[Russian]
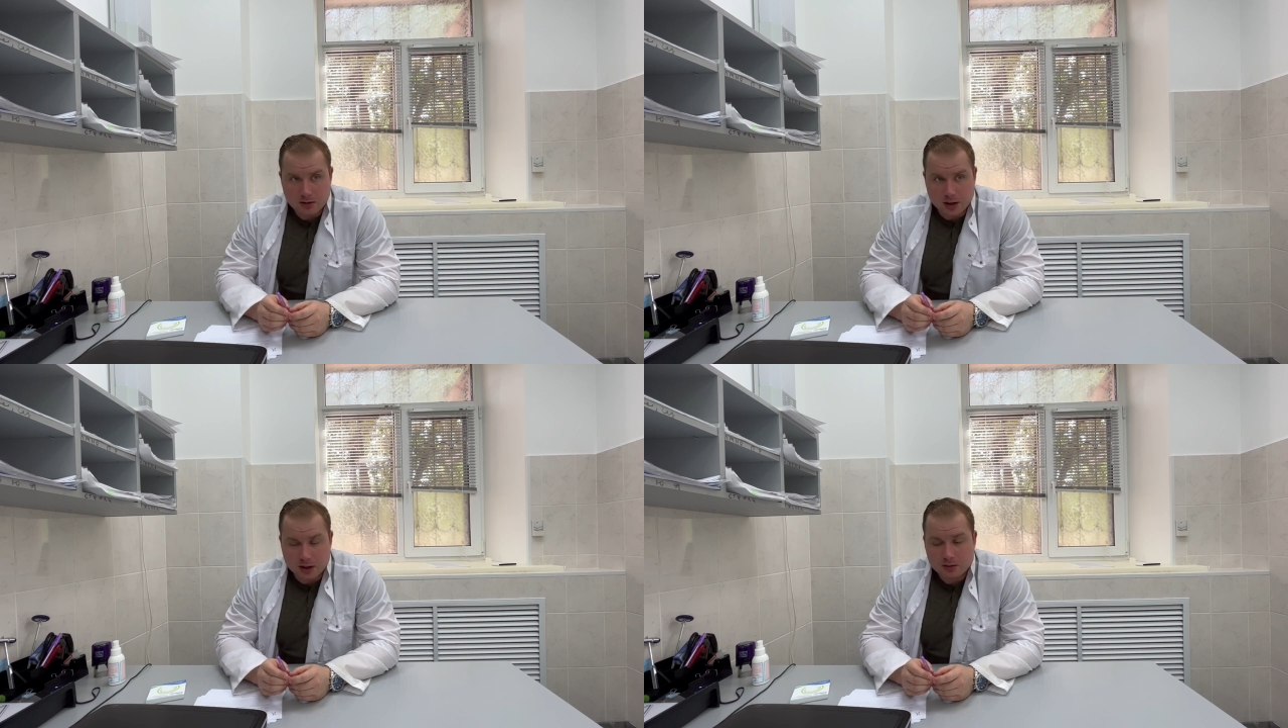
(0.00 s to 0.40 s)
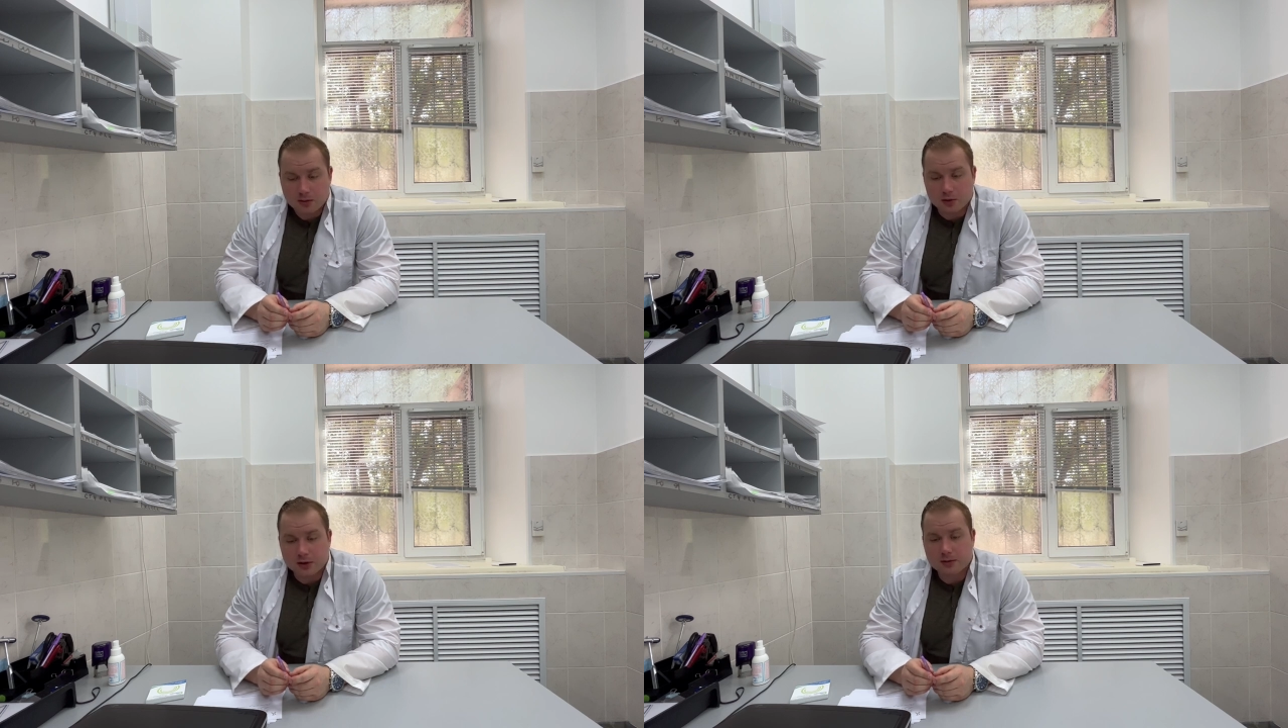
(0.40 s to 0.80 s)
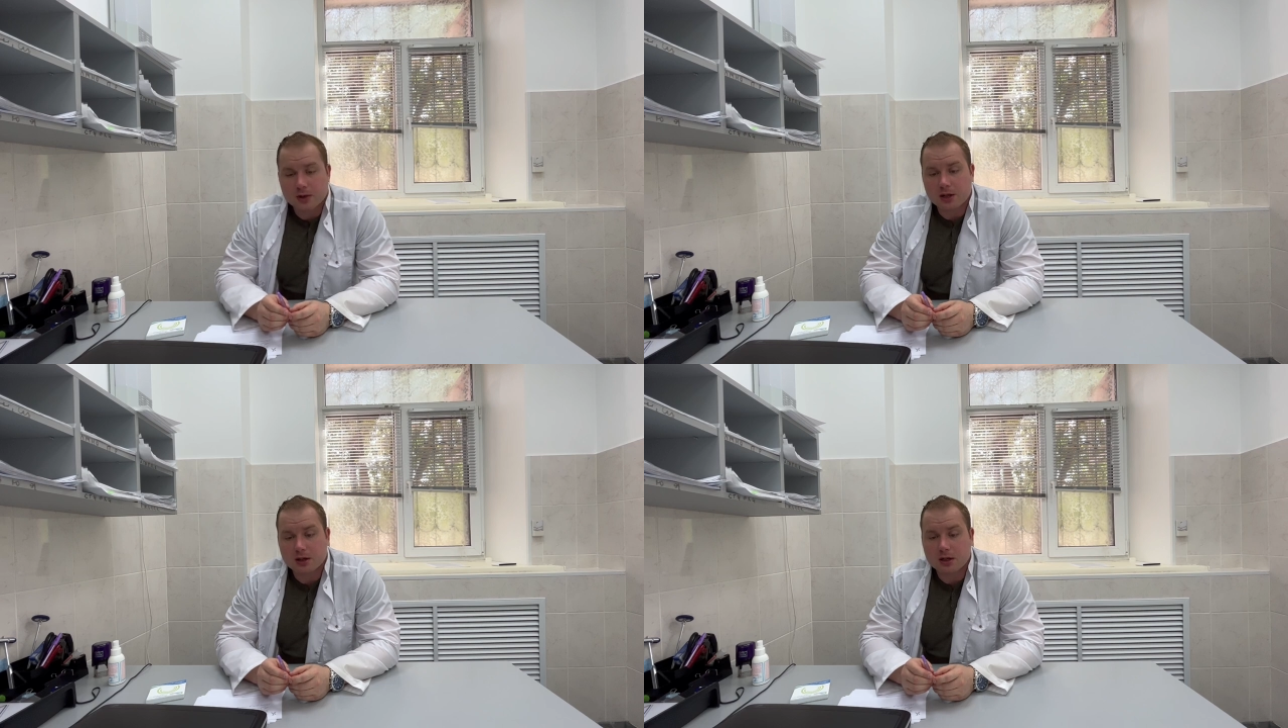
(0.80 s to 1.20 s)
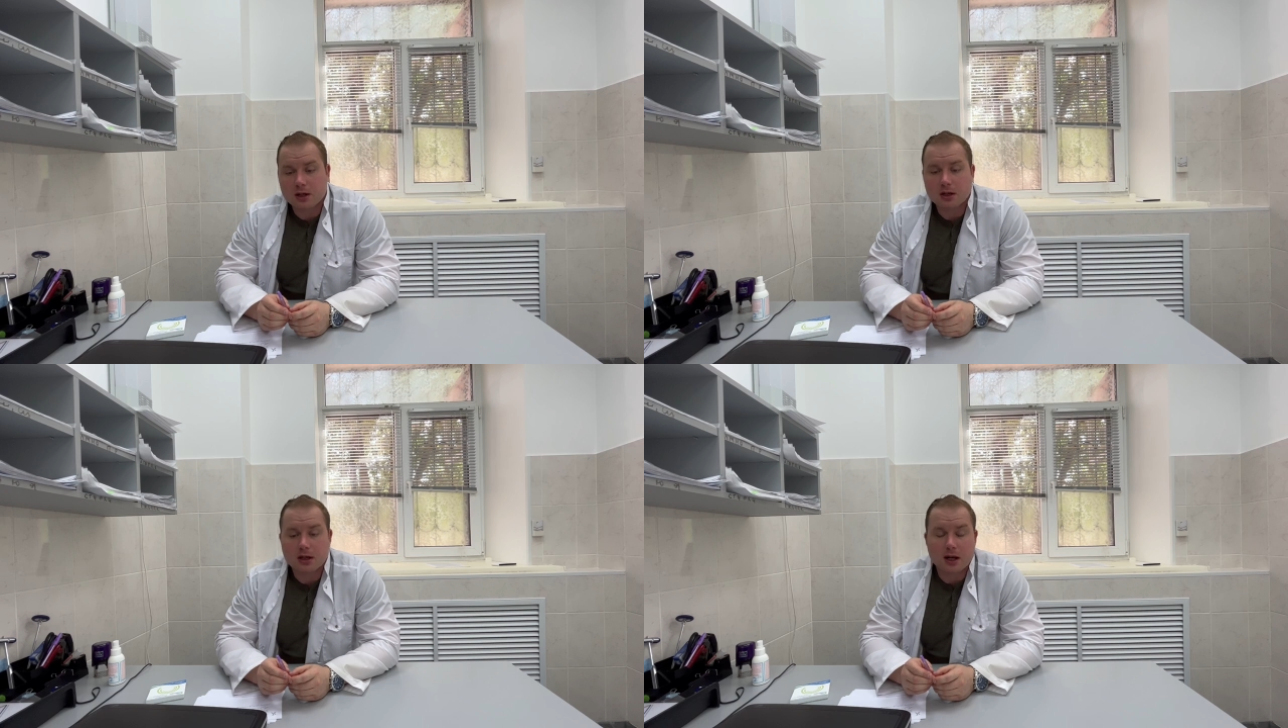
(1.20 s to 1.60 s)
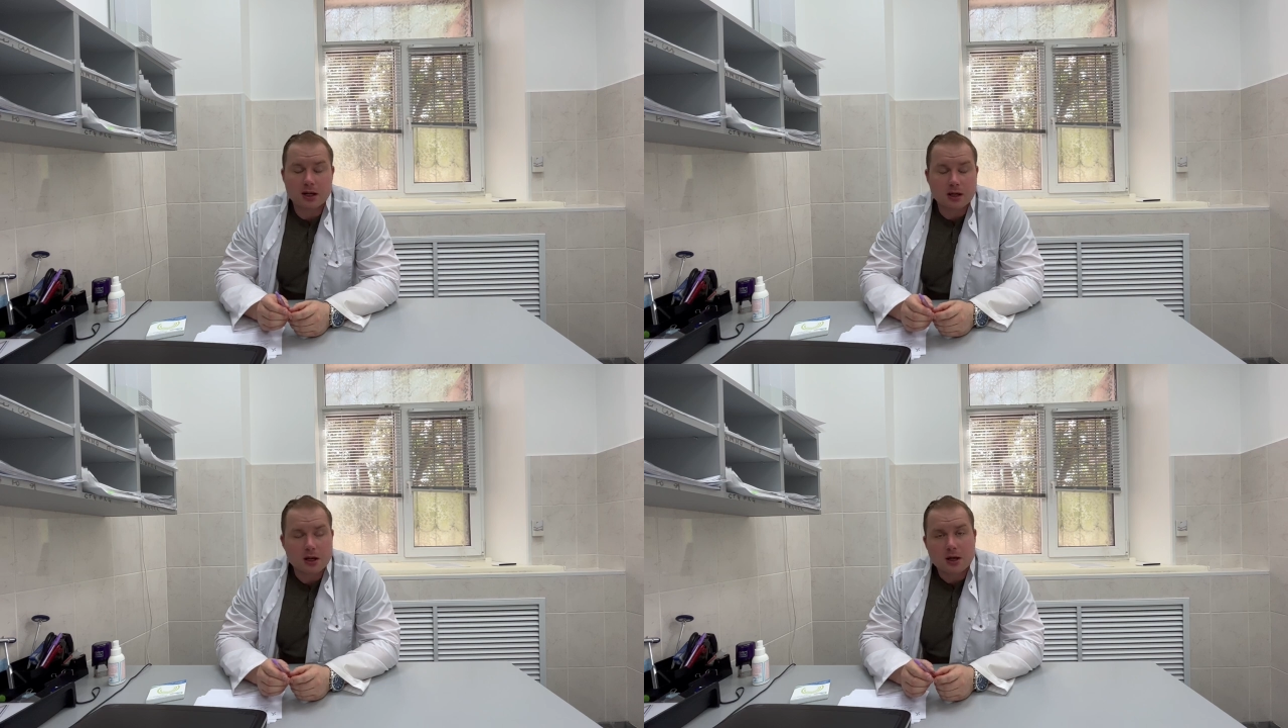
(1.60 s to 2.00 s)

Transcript: да, по смене гениталий.